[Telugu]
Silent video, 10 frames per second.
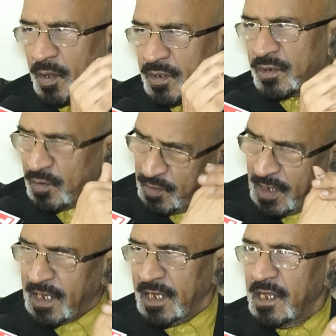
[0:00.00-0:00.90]
ప్రాజెక్ట్స్లో
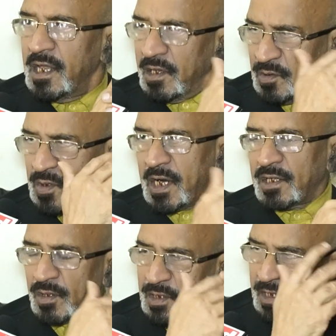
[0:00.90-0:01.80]
జరిగింది
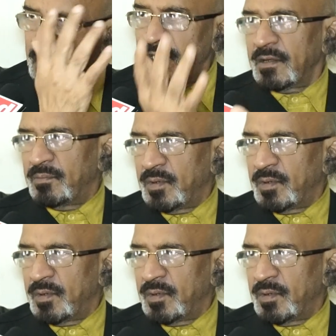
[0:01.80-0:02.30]
గుజరాత్లో జరిగింది